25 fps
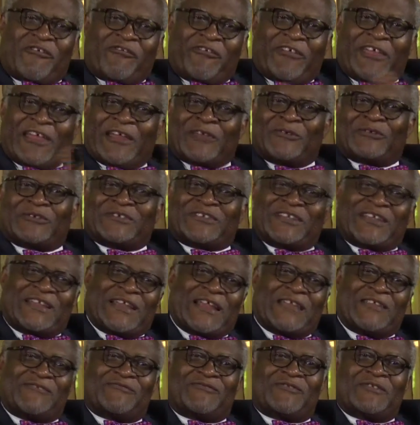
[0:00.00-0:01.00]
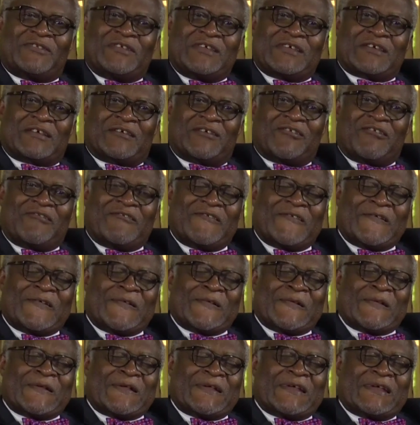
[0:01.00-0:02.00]
avais annoncé qu'il allait venir.
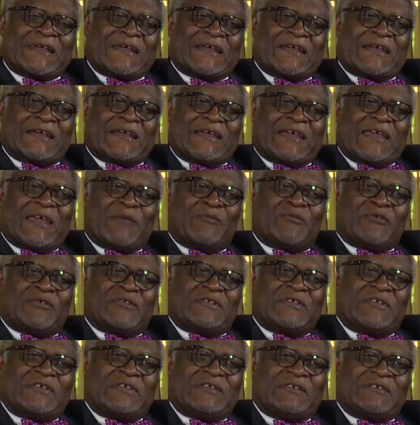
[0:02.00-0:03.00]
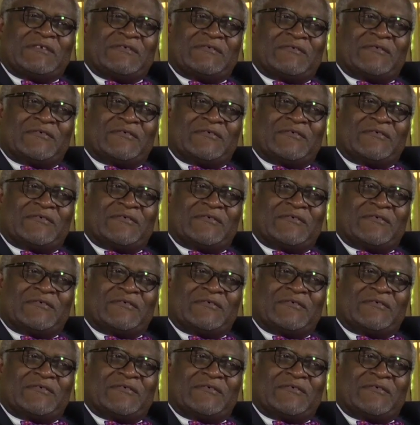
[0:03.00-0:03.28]
Et il me dit,